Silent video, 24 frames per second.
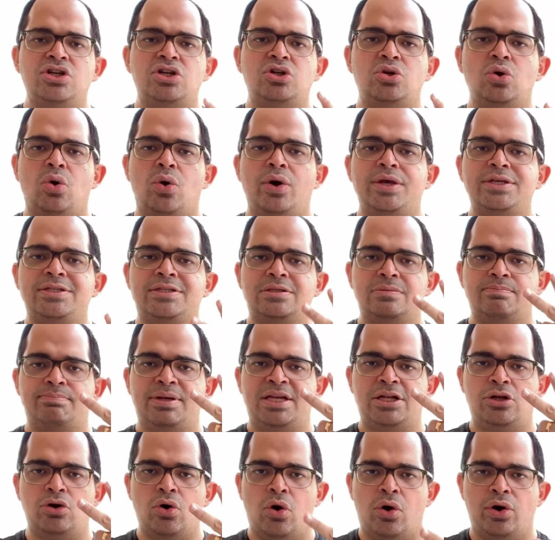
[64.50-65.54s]
2
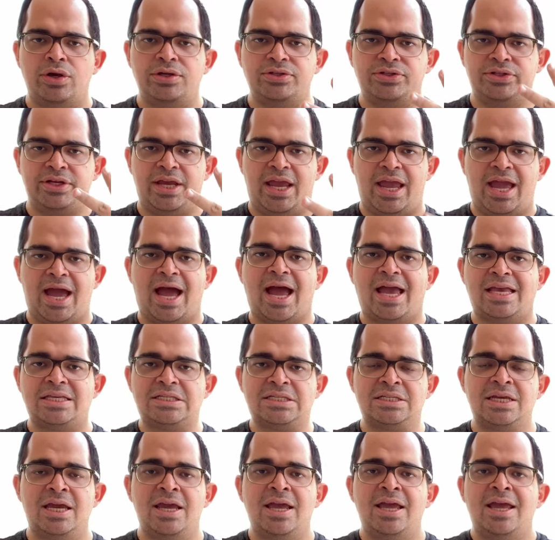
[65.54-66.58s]
bilhões de
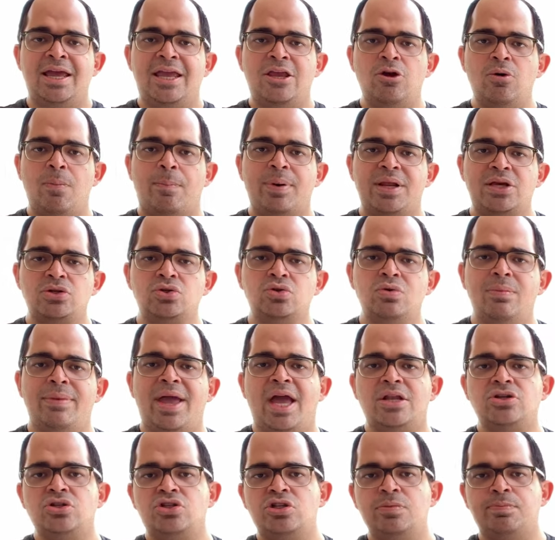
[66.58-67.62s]
reais. E o preço
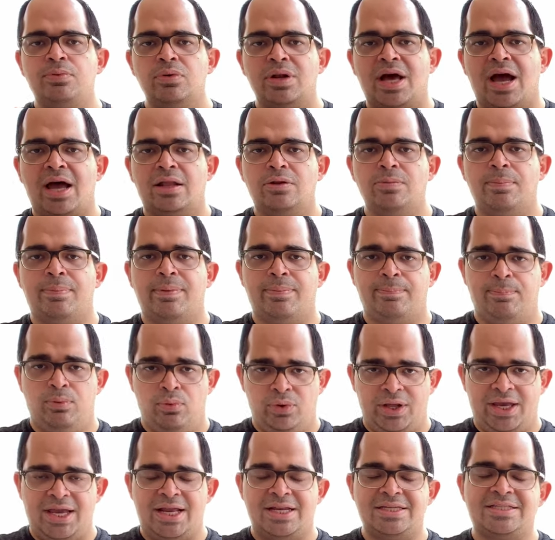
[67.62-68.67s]
médio estipulado
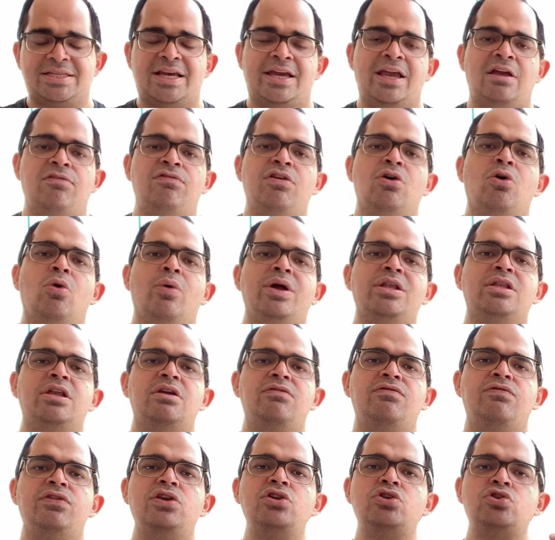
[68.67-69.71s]
por eles aí ficou entre
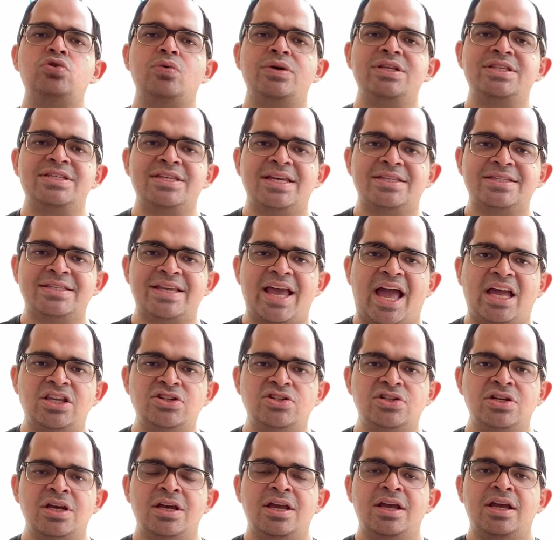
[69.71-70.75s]

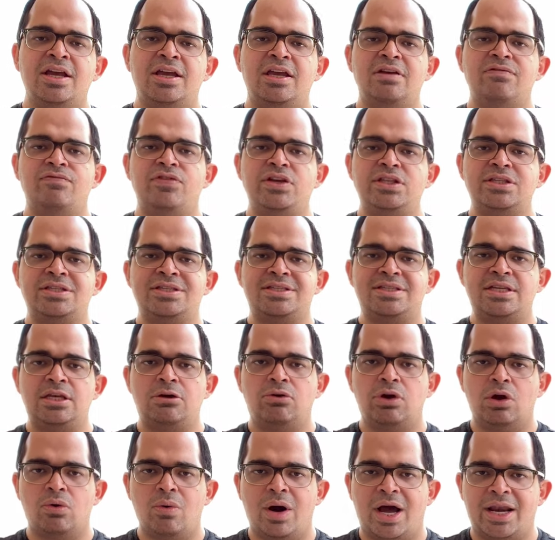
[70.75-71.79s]
21,17 e
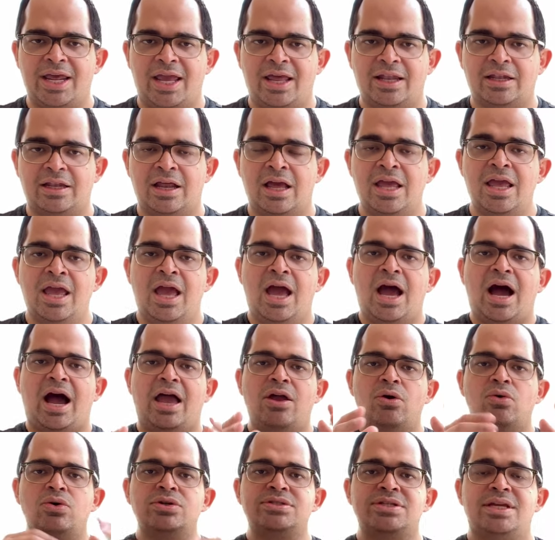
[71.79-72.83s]
25,40. Aí
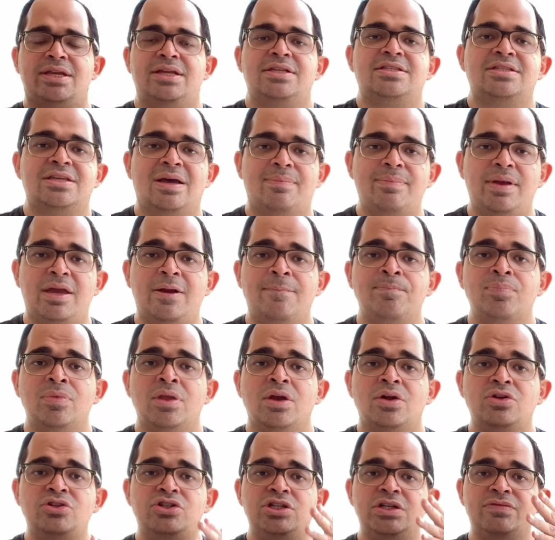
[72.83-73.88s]
eu gostaria de saber
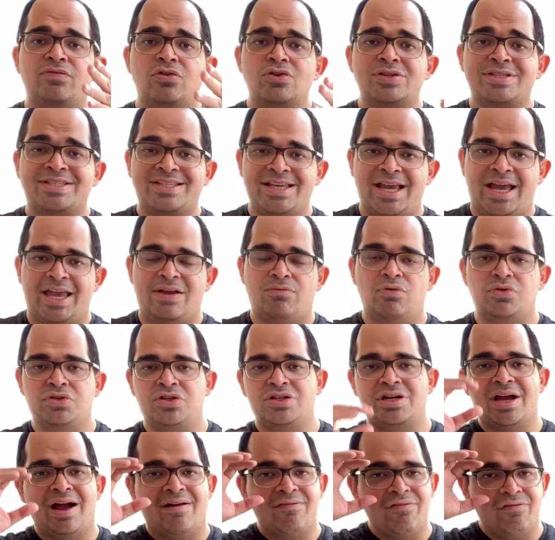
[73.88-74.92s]
de você aí. Você
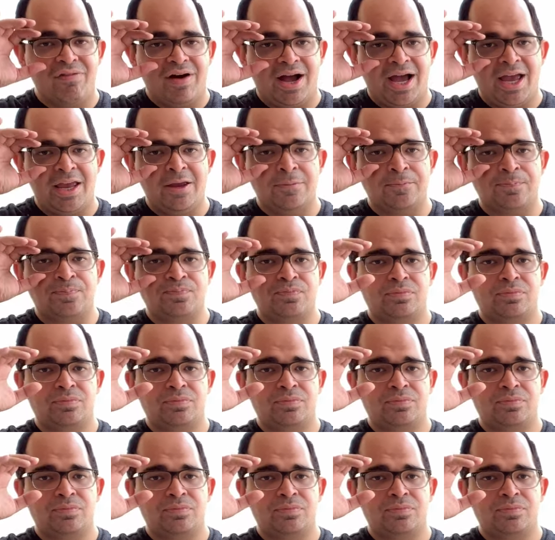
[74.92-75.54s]
já vai